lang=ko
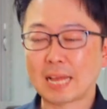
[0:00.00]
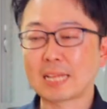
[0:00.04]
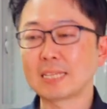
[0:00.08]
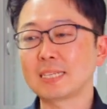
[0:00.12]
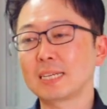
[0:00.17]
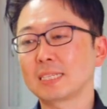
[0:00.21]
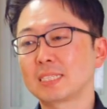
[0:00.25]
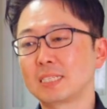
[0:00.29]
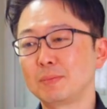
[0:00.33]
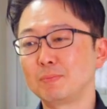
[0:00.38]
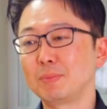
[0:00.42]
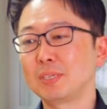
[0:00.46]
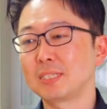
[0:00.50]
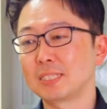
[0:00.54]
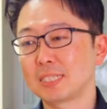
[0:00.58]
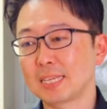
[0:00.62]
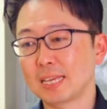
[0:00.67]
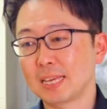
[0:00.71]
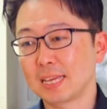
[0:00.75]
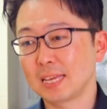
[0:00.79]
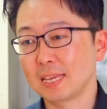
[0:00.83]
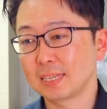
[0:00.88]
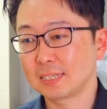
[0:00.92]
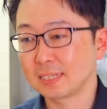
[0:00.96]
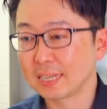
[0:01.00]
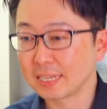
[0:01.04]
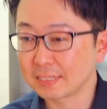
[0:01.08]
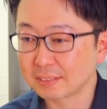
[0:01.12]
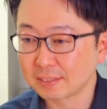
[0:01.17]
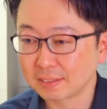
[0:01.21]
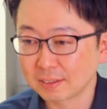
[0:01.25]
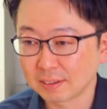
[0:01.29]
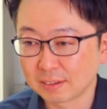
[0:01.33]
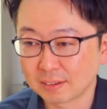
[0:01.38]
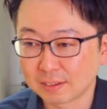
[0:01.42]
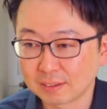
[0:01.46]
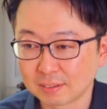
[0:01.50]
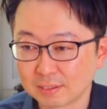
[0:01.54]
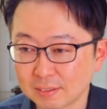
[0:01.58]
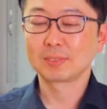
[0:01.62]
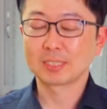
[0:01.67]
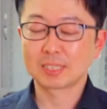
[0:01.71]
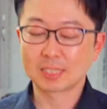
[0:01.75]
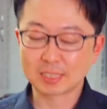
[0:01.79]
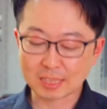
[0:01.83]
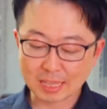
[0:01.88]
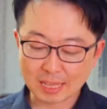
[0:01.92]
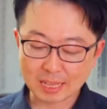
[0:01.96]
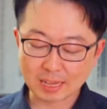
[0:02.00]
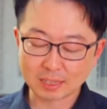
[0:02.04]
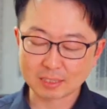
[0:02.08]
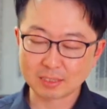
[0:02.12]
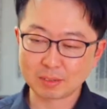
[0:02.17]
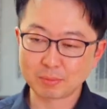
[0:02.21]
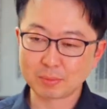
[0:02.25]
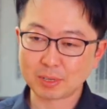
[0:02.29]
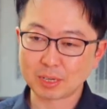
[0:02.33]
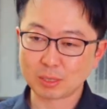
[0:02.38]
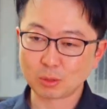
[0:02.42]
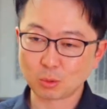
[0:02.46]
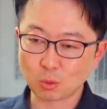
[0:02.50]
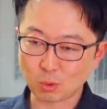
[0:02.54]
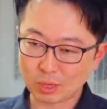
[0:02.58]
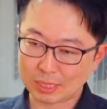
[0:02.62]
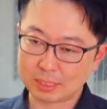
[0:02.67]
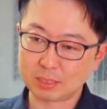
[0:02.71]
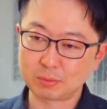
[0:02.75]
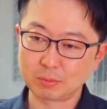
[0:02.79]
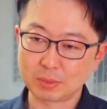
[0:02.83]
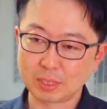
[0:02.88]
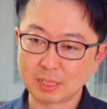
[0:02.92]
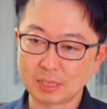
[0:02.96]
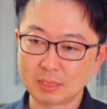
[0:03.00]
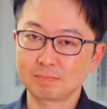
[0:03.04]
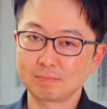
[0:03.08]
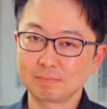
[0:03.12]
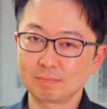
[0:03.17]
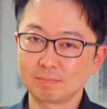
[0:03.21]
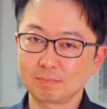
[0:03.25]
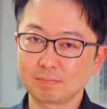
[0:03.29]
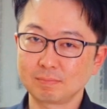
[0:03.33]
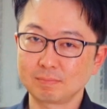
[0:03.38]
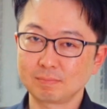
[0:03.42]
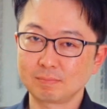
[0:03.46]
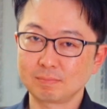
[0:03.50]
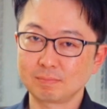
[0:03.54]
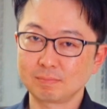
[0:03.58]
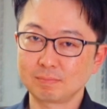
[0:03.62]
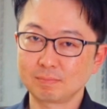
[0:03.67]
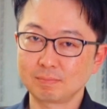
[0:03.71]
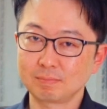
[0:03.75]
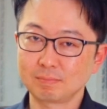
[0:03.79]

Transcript: 간장 진미채를 했어요. 그때 양념이랑 똑같습니다. 그렇네요.